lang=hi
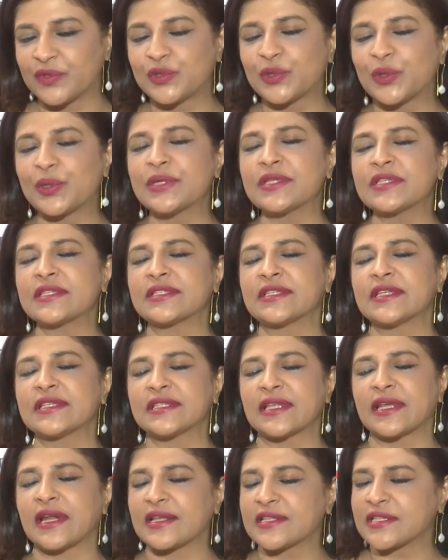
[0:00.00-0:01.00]
जो
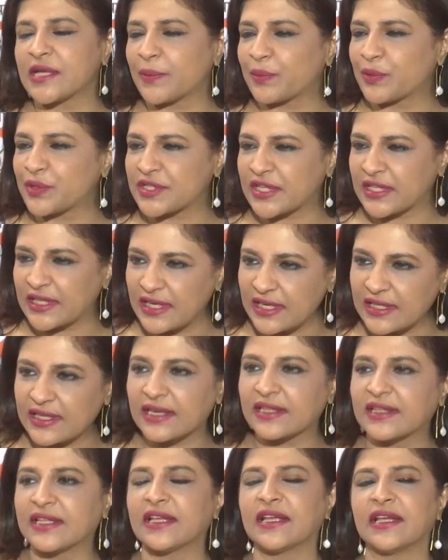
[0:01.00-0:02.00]
जिस तरह से आपको जलील
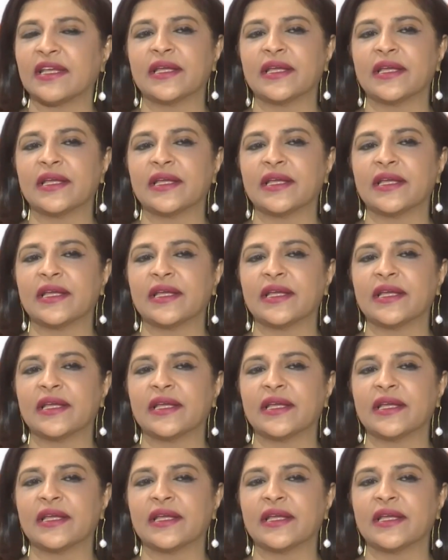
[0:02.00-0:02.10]
करते